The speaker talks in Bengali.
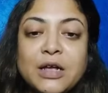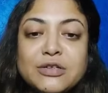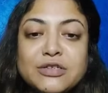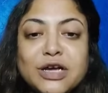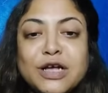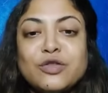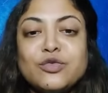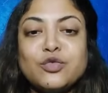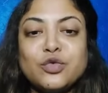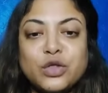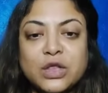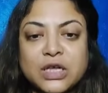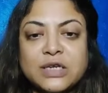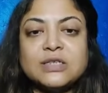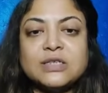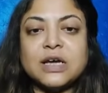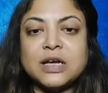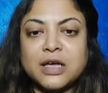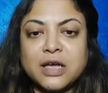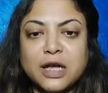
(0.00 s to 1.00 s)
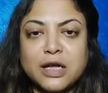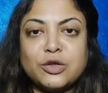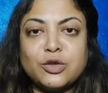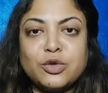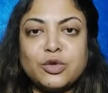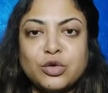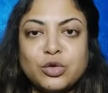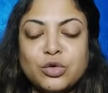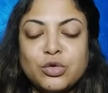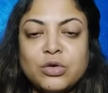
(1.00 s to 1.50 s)
ছাত্রদের ডাকে
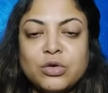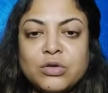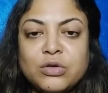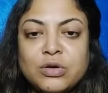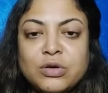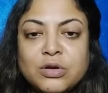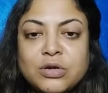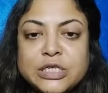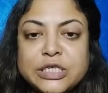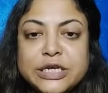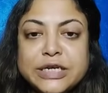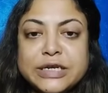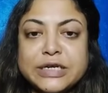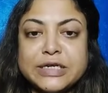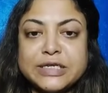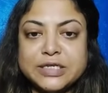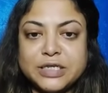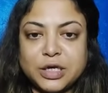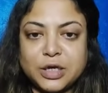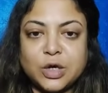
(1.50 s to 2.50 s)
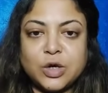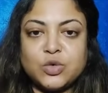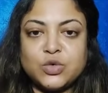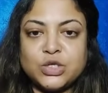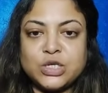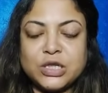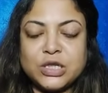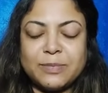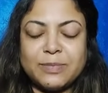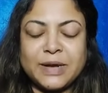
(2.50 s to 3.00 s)
আন্দোলন সেখানে যে কেউ
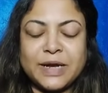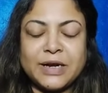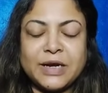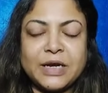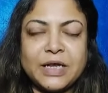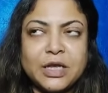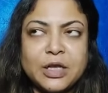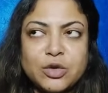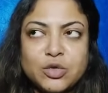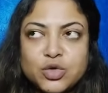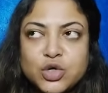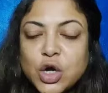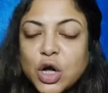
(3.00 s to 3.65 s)
যেতে পারেন কিন্তু